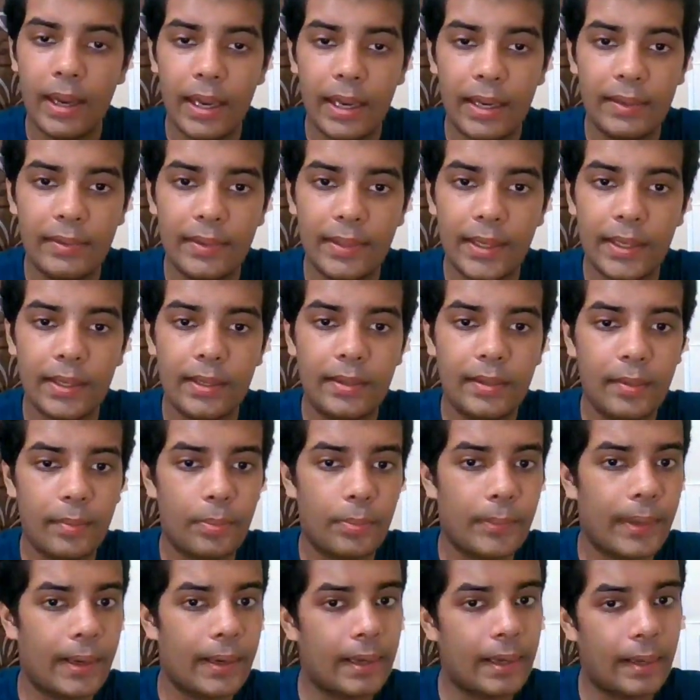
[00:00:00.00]

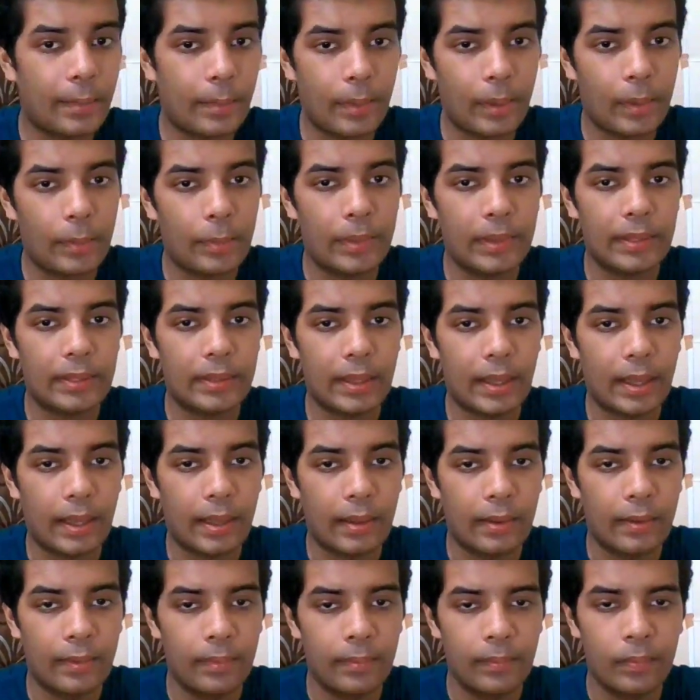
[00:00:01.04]
इंटर्नशिप का डबल मिलता
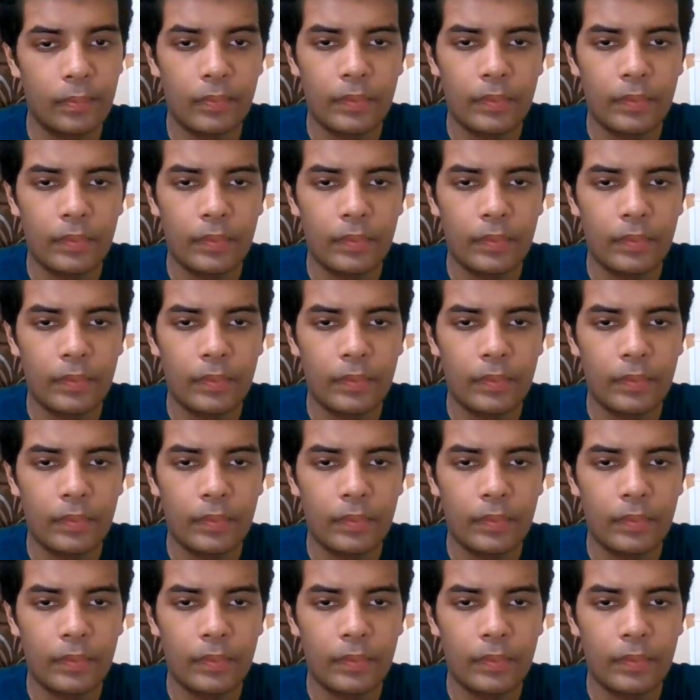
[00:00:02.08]
है